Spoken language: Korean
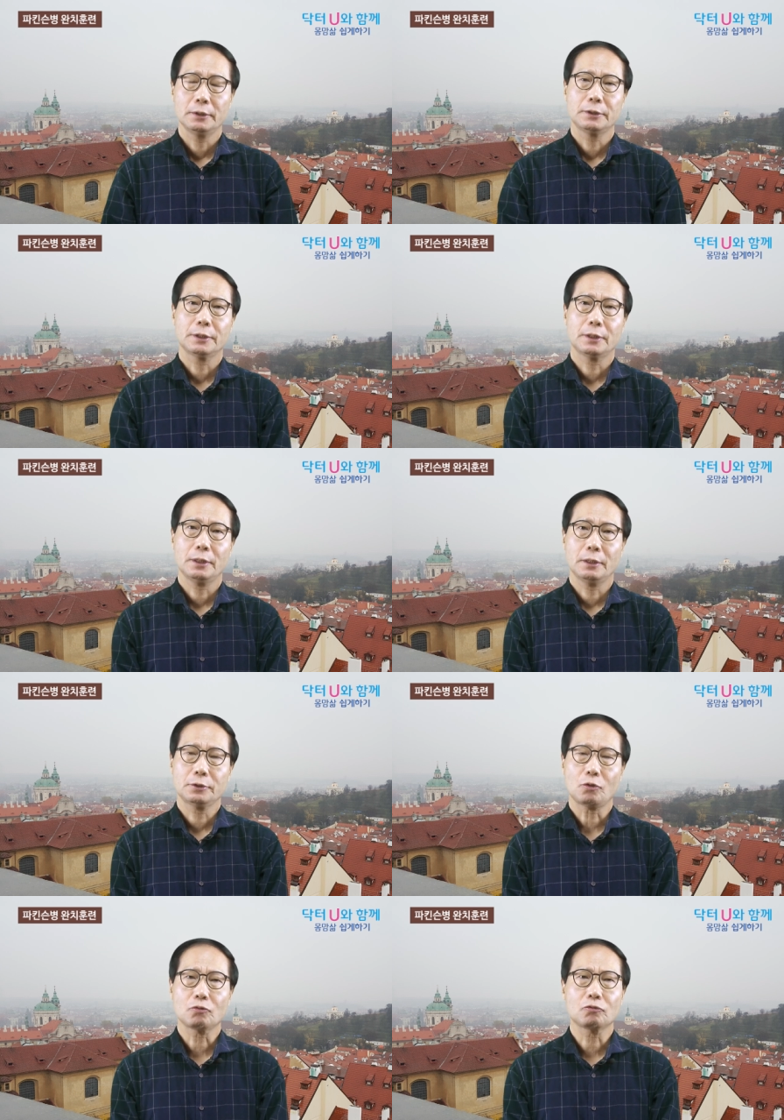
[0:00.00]
제가
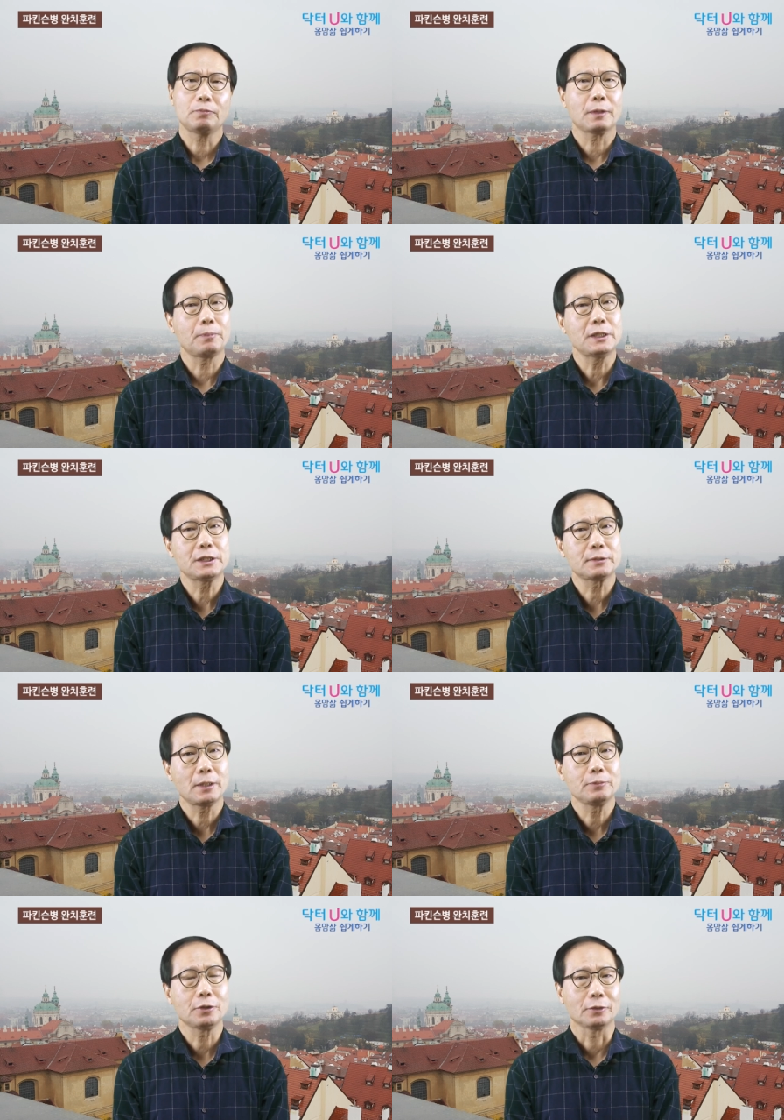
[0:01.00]

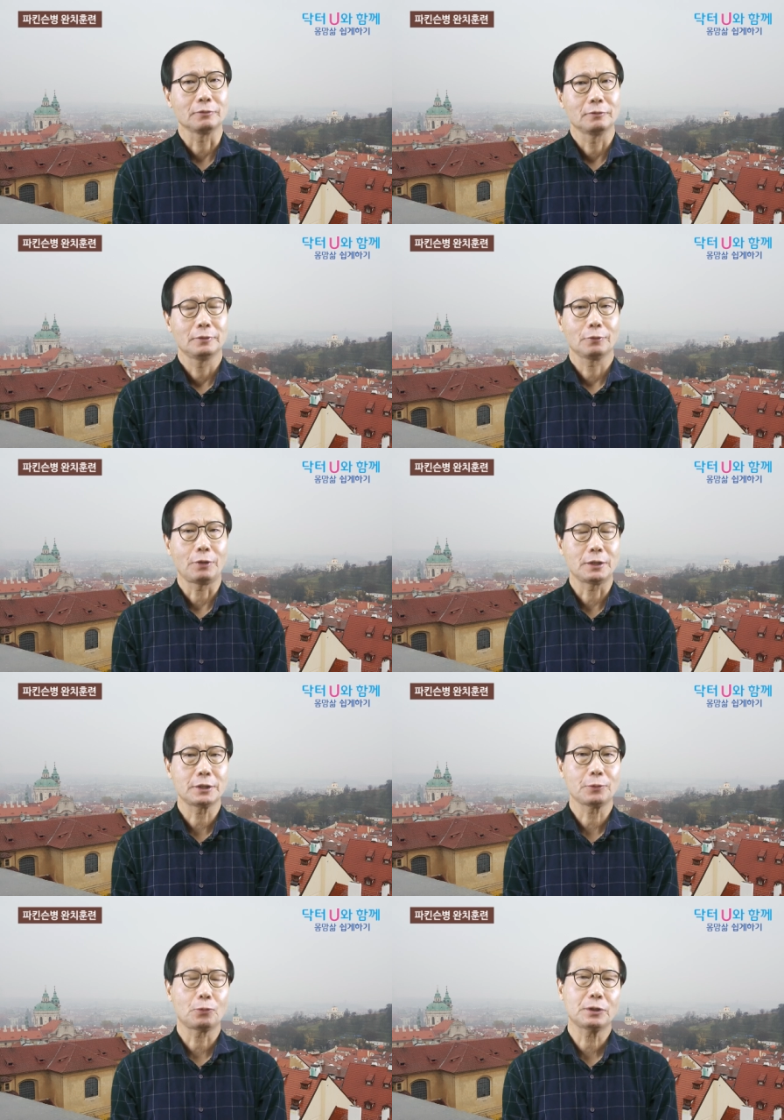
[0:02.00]
1983년
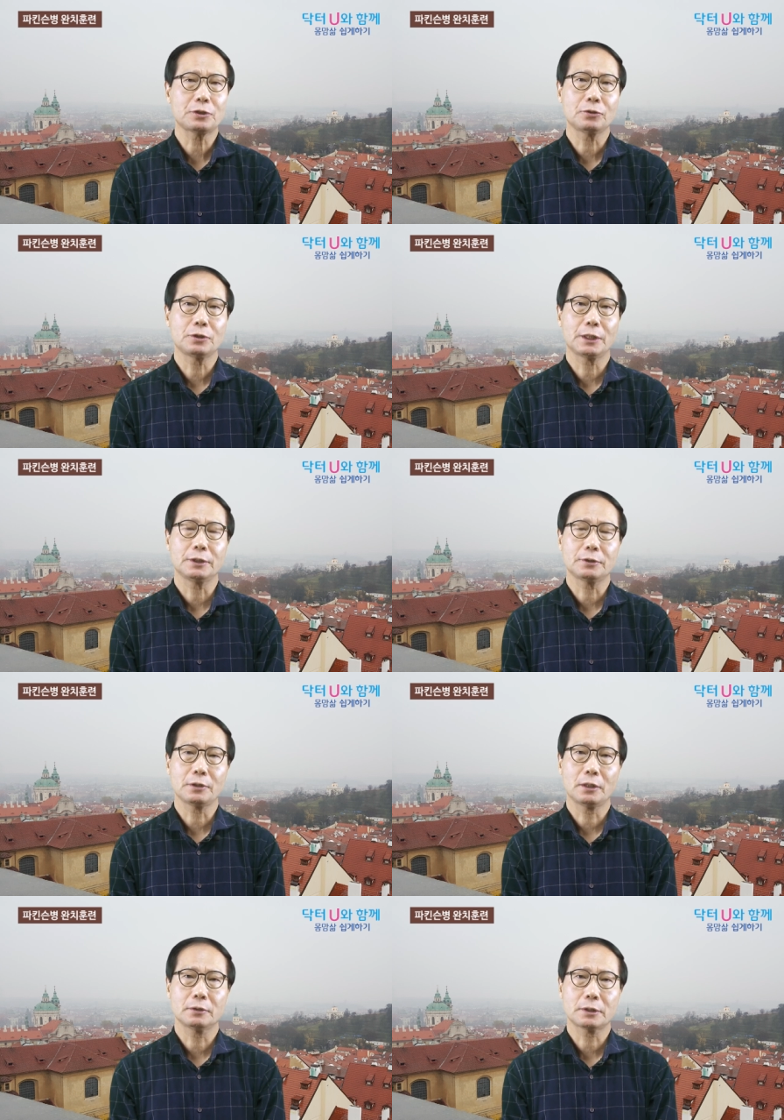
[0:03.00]
굉장히 오래전
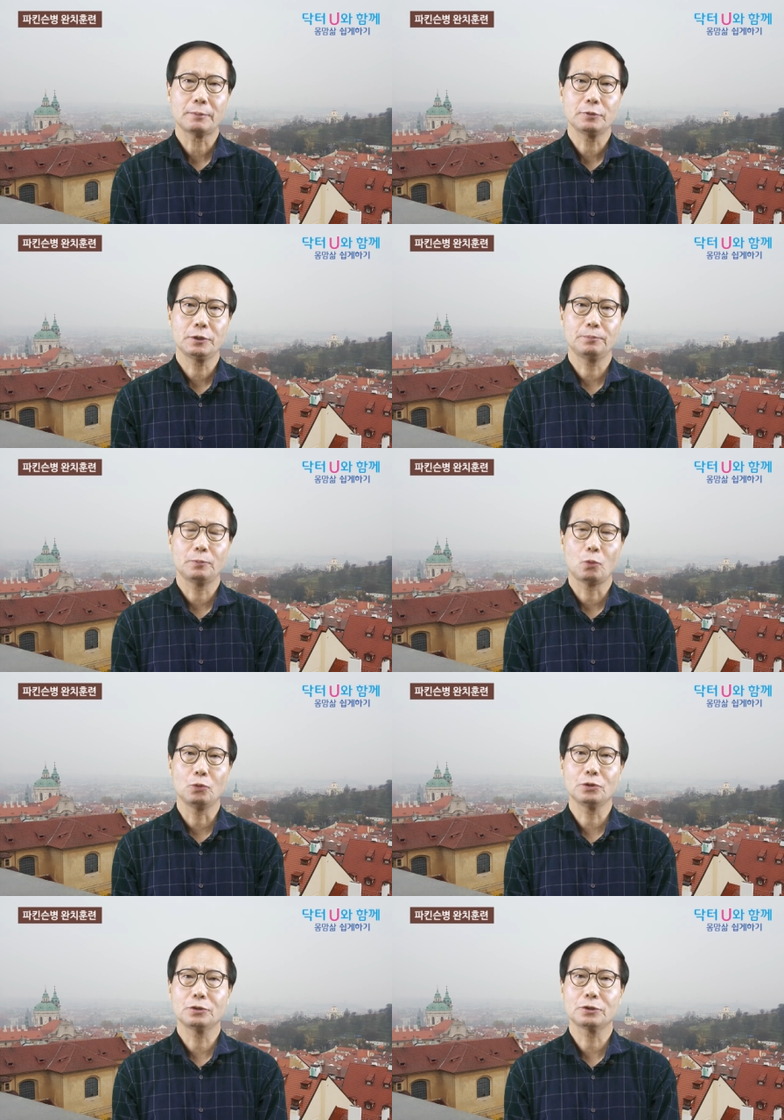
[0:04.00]
얘기죠. 한
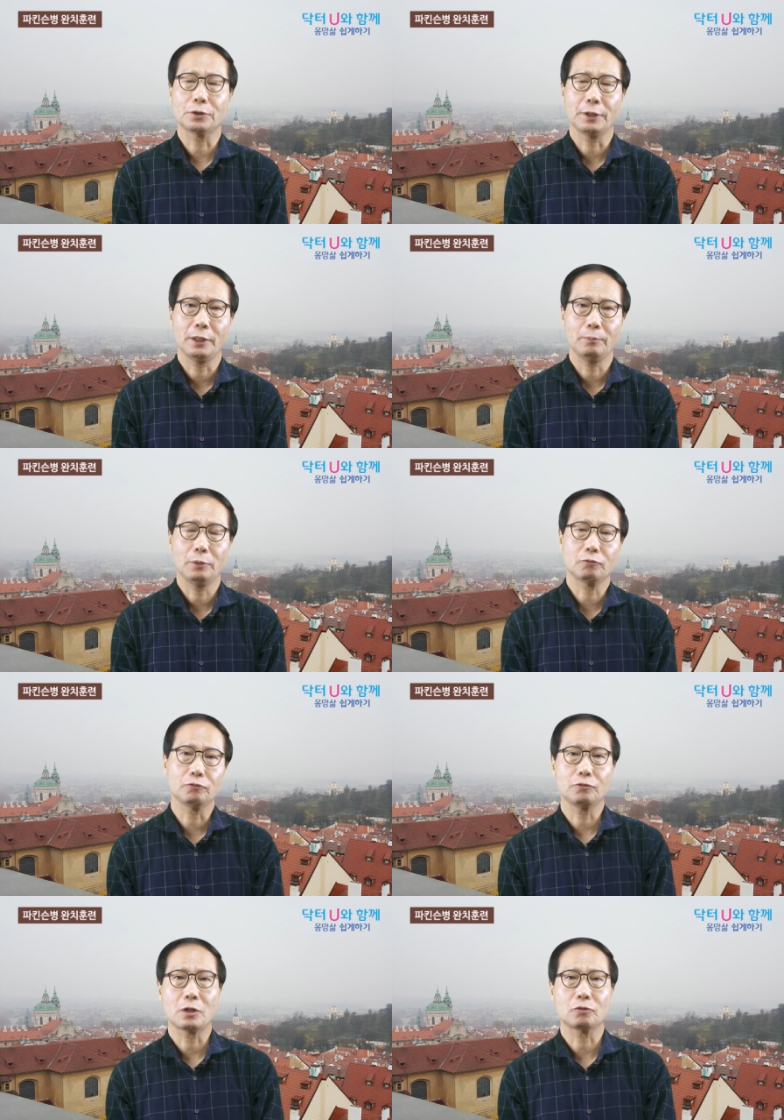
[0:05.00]
35년 전에
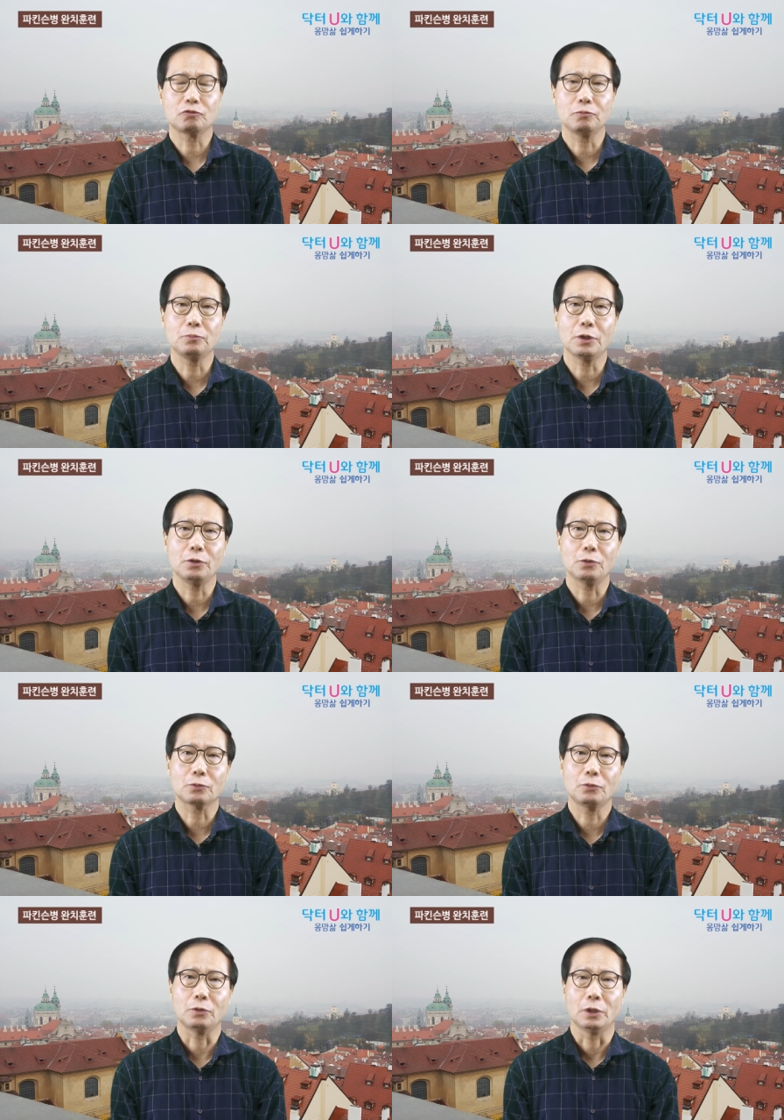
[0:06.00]
미국 유학을
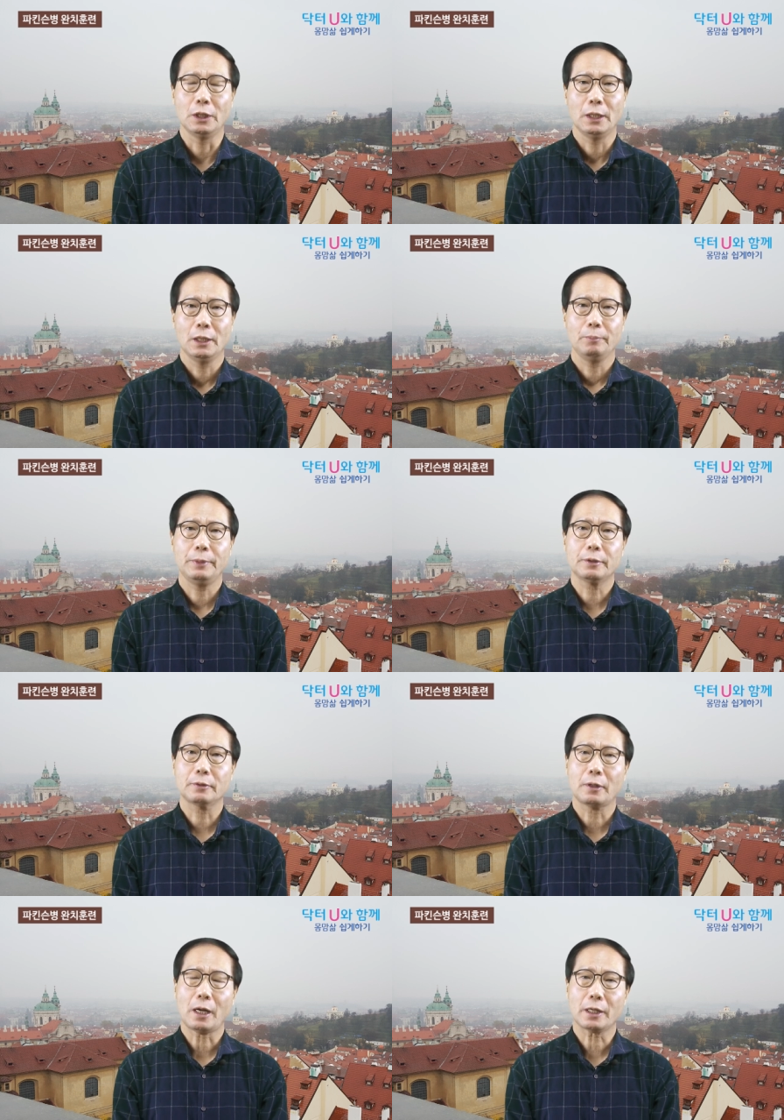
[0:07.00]
준비하려고
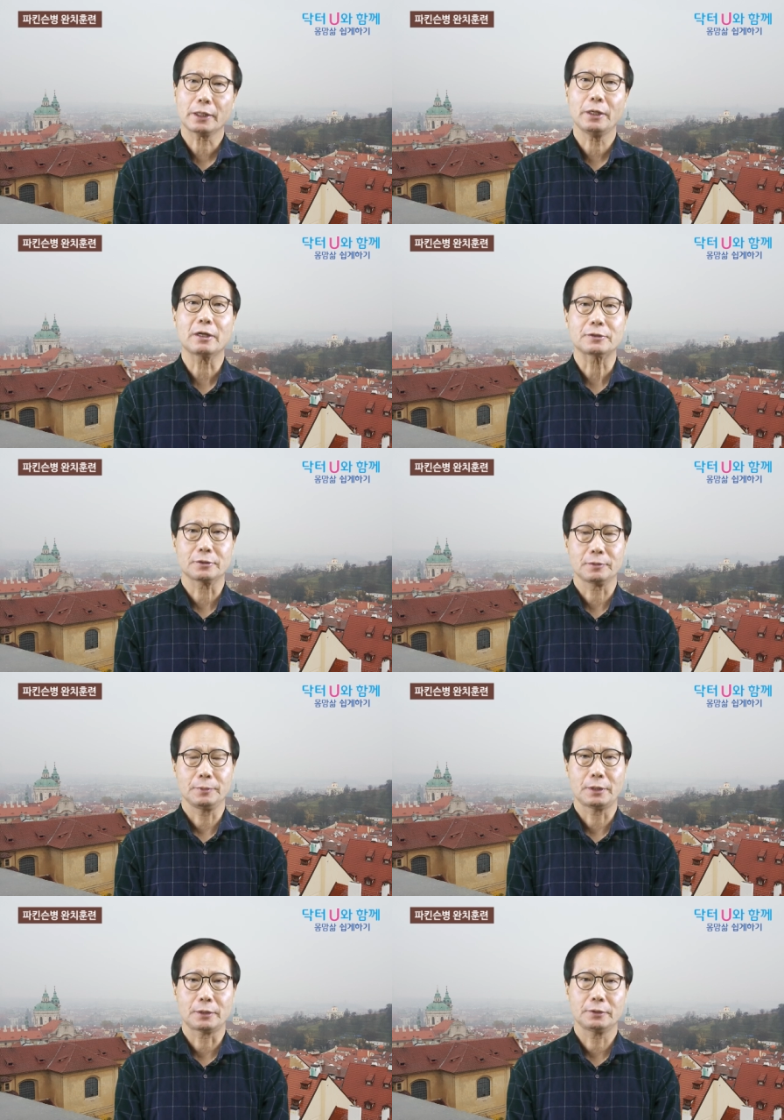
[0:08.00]
미국 학회에
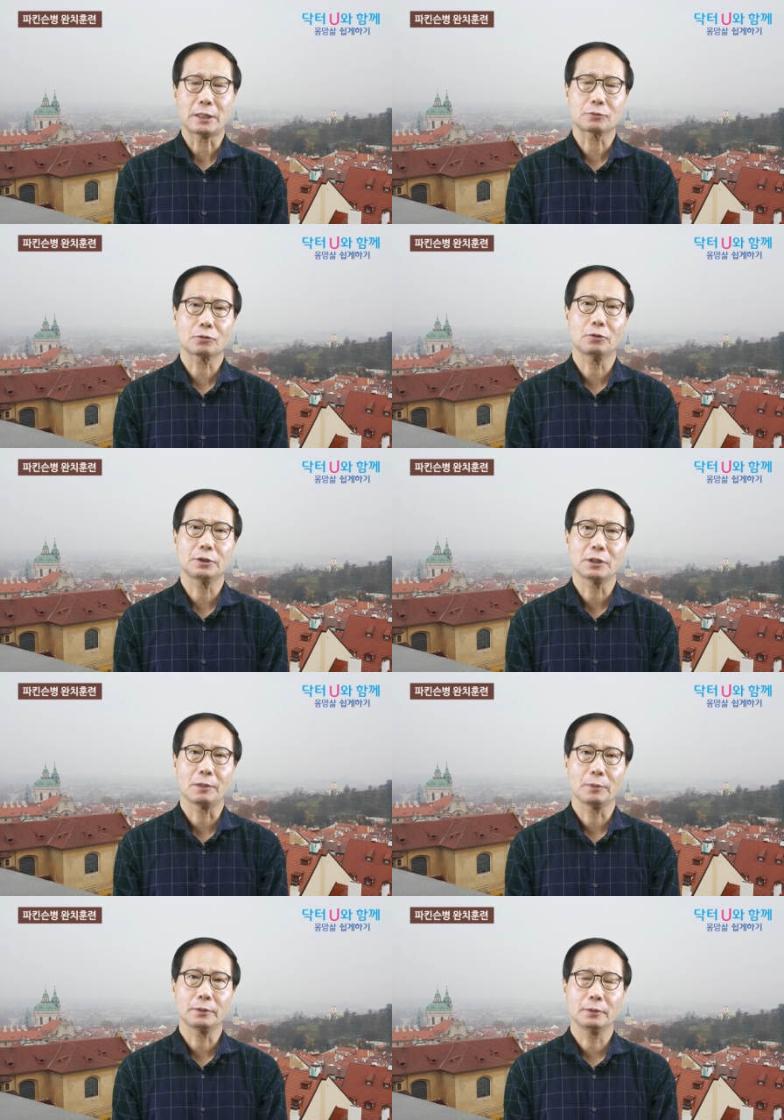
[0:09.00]
갔었습니다. 그 장소가
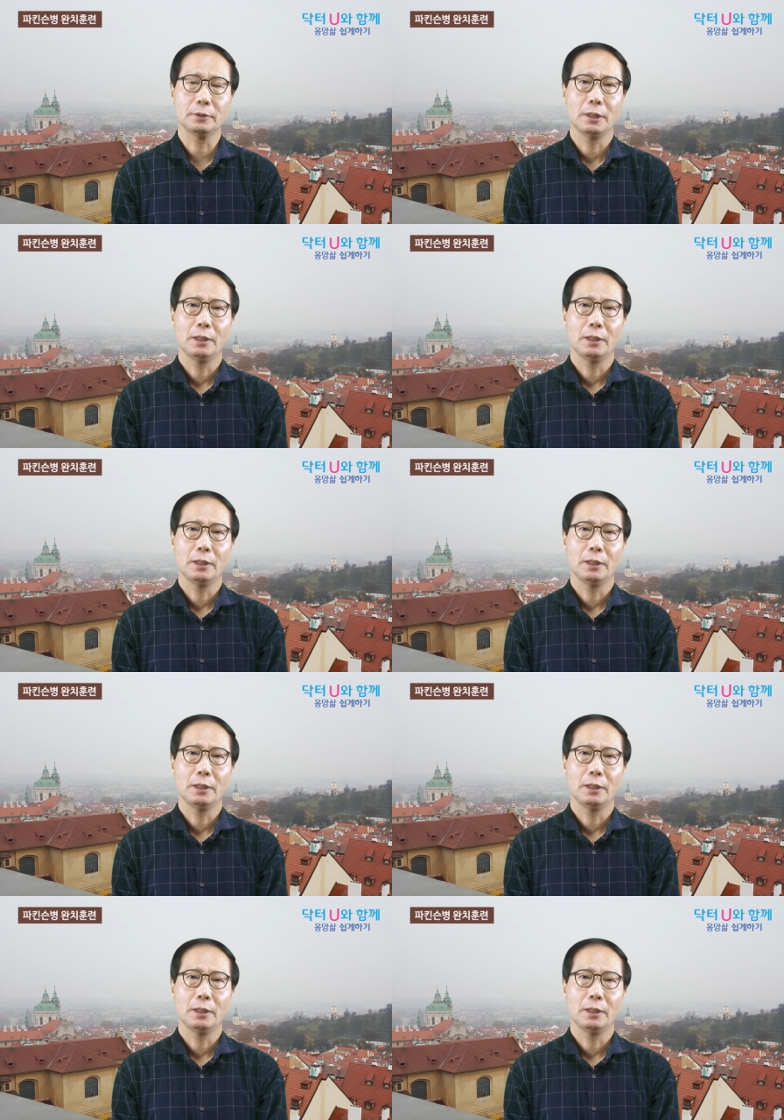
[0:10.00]
어디냐면은